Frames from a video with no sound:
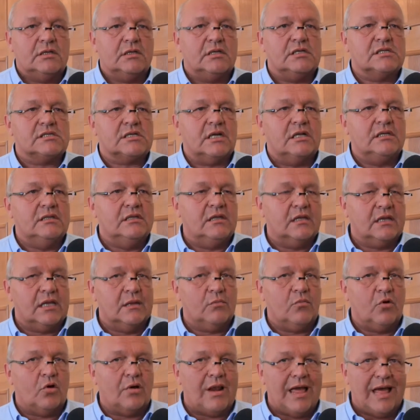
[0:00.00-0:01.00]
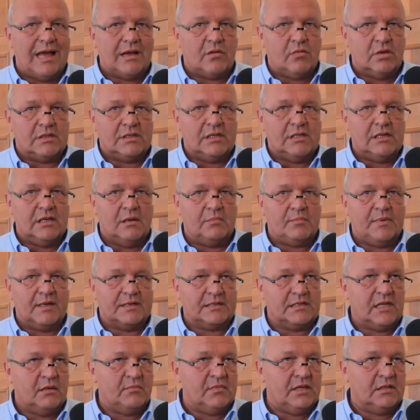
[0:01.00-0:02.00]
riscalderemo l'acqua degli
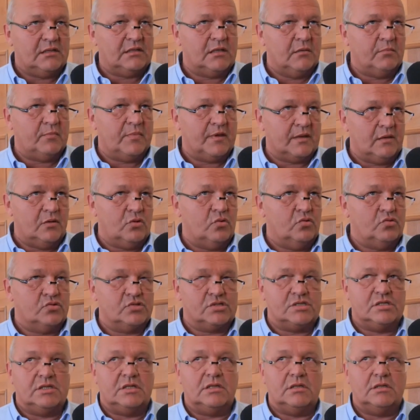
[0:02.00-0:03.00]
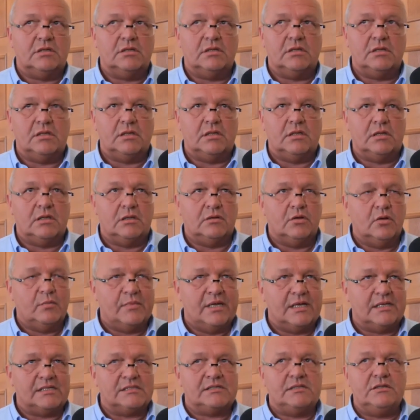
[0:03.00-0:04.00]
appartamenti per gli usi eh,
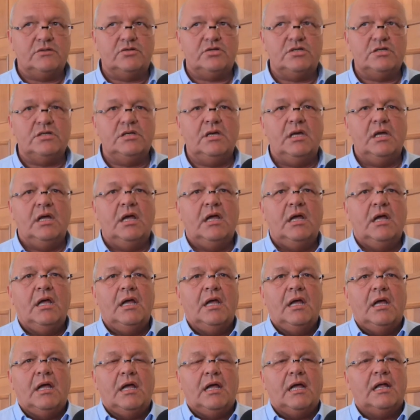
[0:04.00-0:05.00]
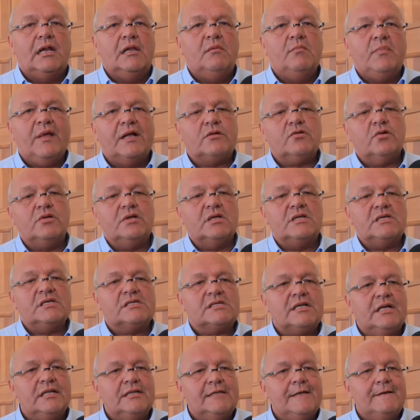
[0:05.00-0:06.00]
domestici e l'impianto di
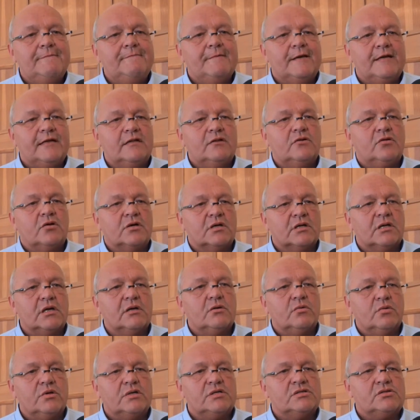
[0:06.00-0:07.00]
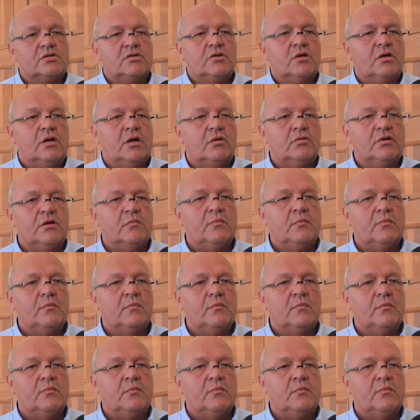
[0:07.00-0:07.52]
riscaldamento, anche questo è un